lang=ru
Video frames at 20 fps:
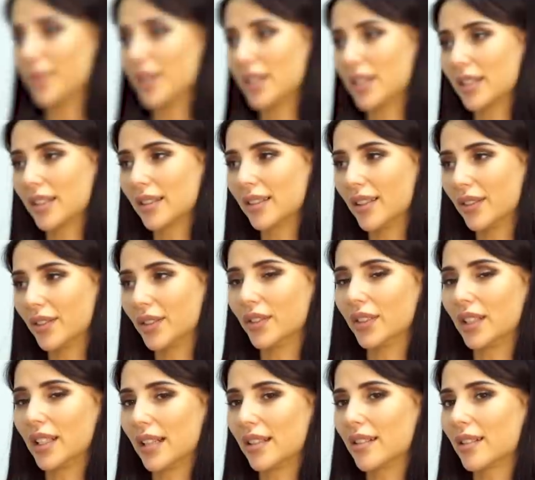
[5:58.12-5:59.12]
месте
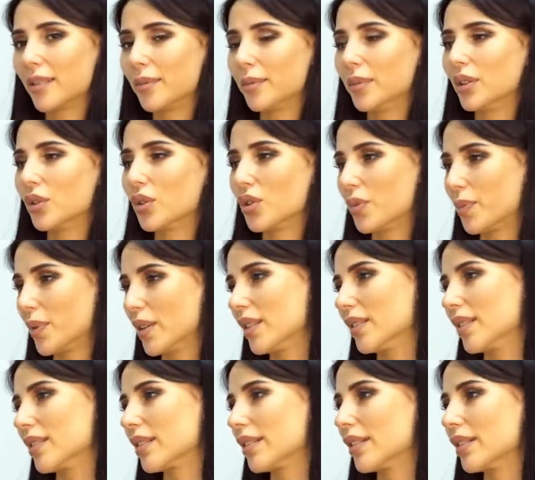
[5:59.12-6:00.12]
главного тренера бы тоже
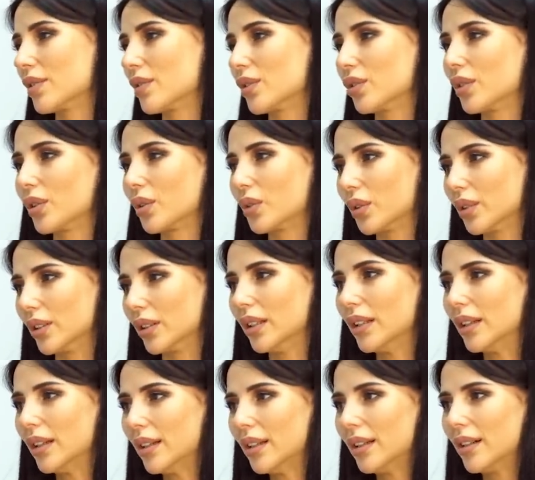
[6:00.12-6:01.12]
приняла, скорее всего, такое
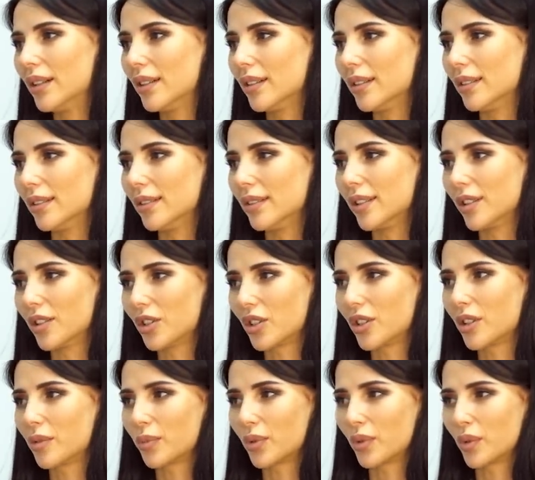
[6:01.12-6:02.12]
Э,
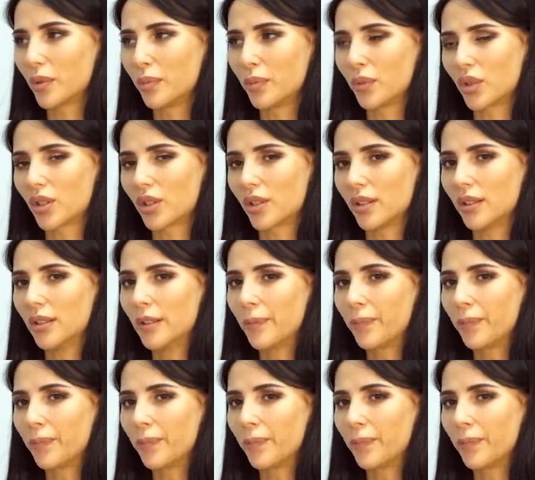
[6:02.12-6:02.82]
решением, потому что